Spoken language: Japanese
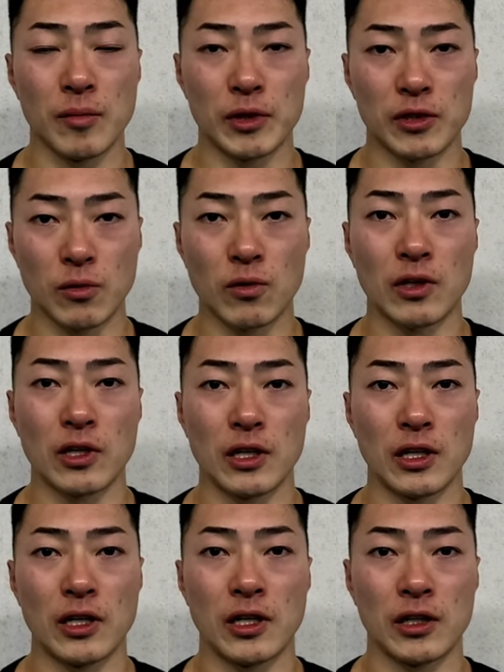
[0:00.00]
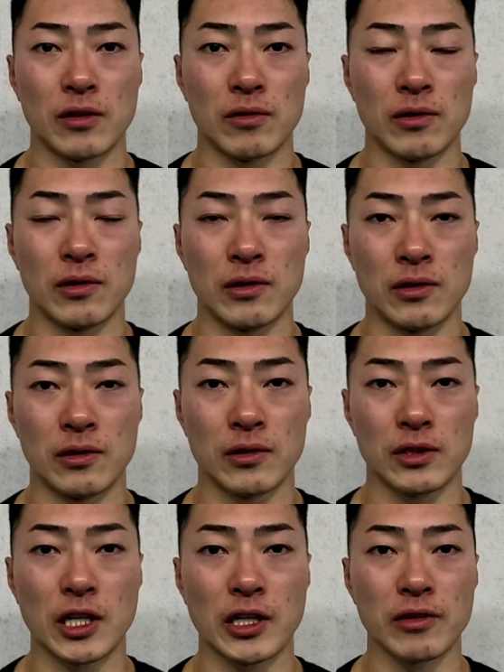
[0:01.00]
そこから
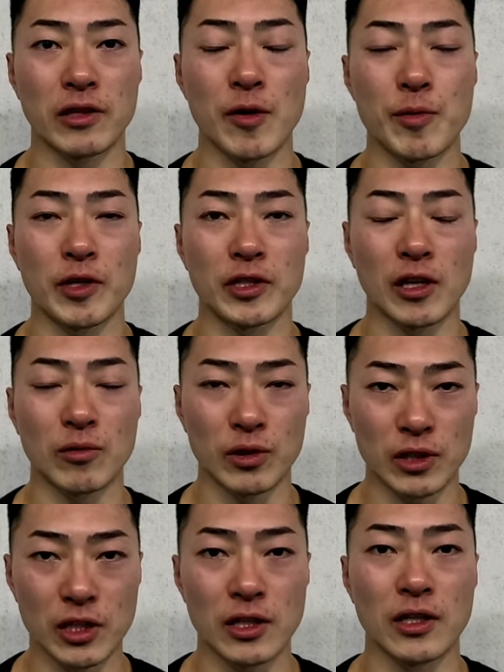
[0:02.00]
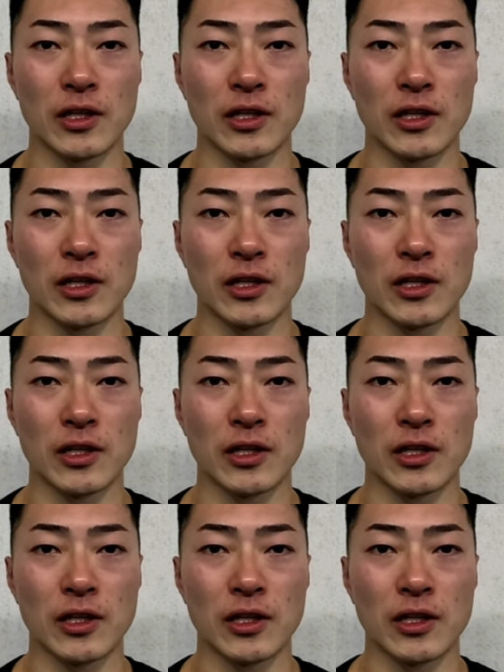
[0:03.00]
仕掛けるタイミングが来た時に